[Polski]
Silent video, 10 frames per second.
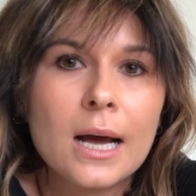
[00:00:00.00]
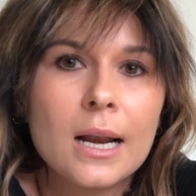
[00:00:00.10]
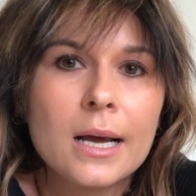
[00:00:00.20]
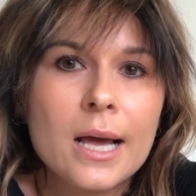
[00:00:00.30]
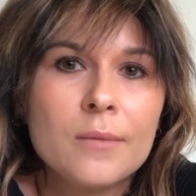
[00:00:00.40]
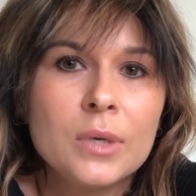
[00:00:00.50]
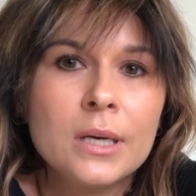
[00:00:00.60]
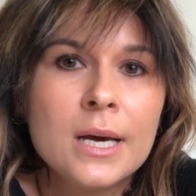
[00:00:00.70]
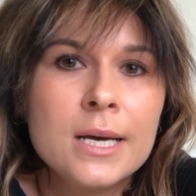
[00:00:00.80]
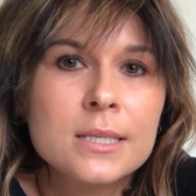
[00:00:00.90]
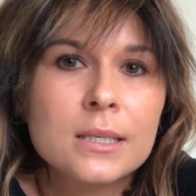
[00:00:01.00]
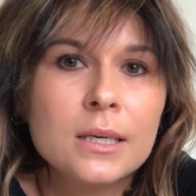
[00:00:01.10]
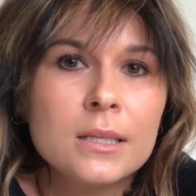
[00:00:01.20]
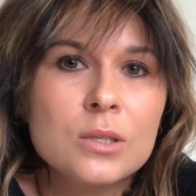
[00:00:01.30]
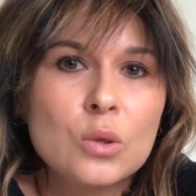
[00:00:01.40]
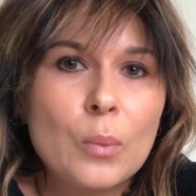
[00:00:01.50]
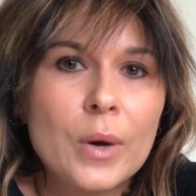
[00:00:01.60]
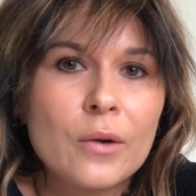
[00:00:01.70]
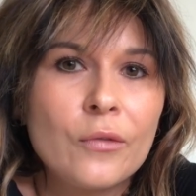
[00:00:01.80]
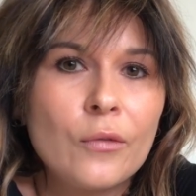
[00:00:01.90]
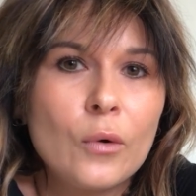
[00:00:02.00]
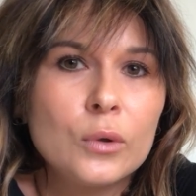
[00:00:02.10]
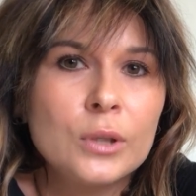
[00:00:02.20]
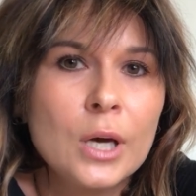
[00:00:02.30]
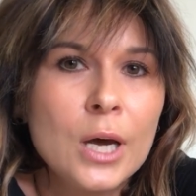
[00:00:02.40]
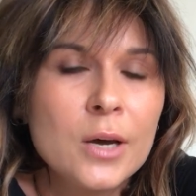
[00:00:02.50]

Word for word: Alchemy Skin Superfood